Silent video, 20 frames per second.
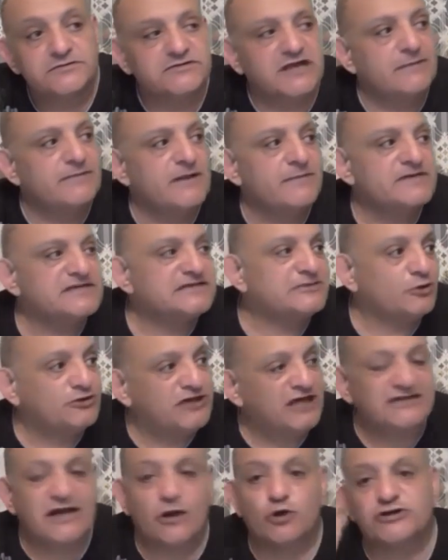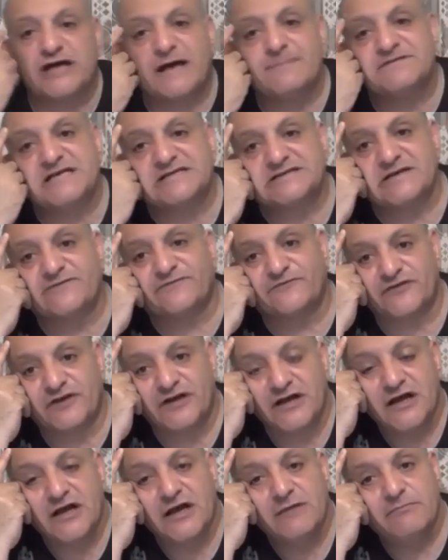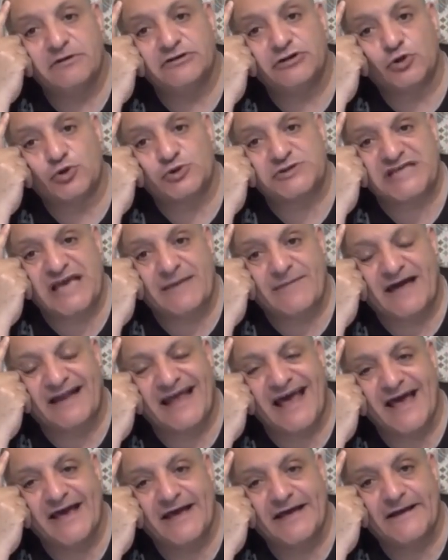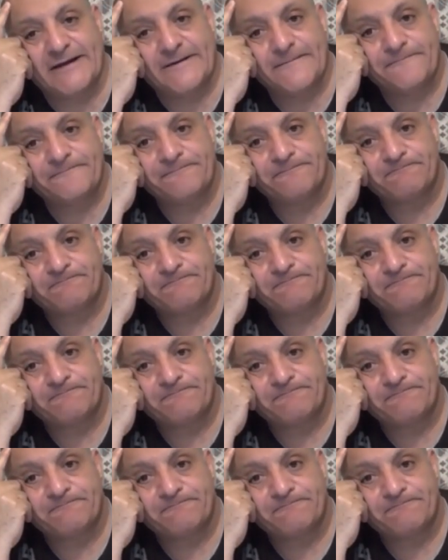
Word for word: طيب لما السعوديه تاخد 5-0 من روسيا معناها ايه